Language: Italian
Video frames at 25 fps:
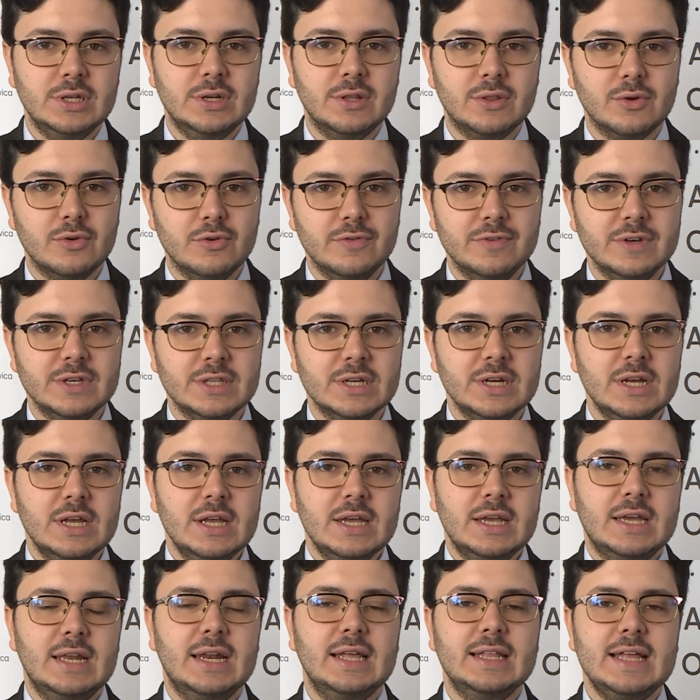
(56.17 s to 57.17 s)
il rover
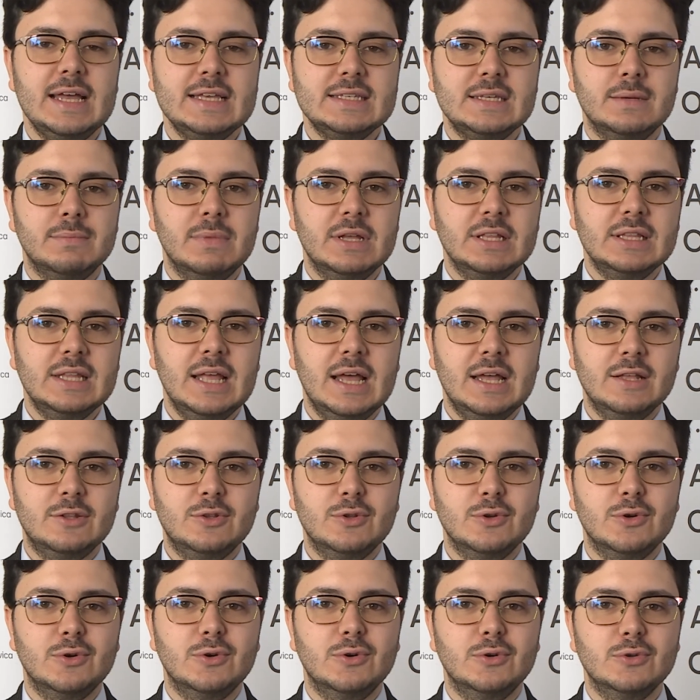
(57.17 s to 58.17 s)
che la NASA ha
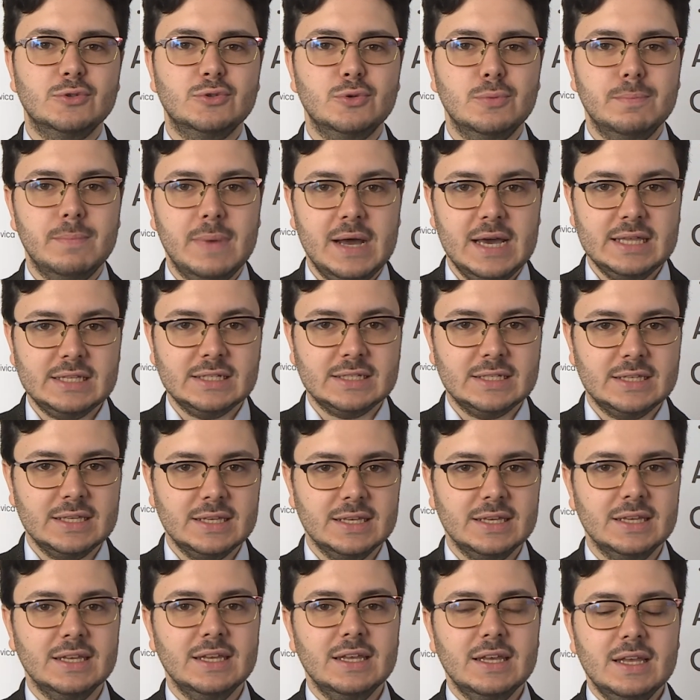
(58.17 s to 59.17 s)
mandato su
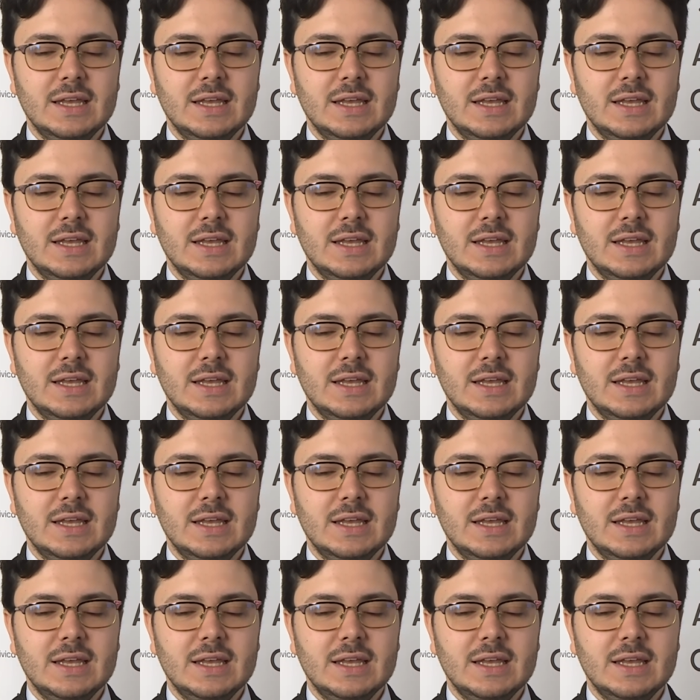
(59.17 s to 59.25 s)
Marte